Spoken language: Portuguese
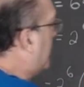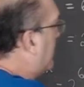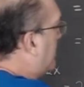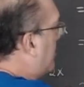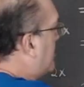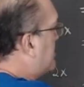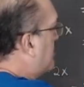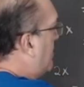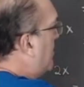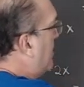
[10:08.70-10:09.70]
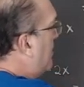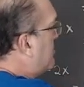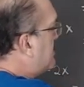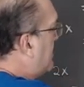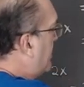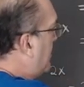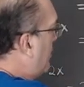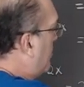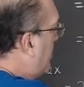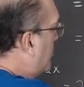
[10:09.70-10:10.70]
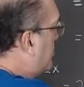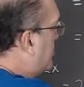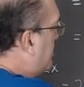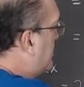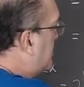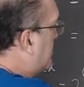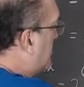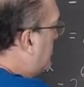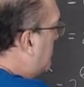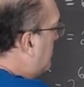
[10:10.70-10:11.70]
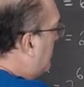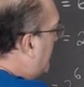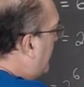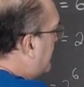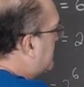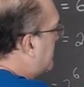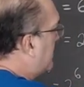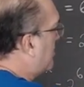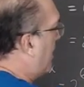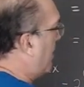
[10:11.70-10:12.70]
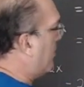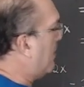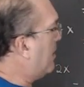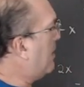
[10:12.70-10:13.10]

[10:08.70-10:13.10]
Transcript: Então, olha só. Vamos ter que o meu x1 vai ser igual.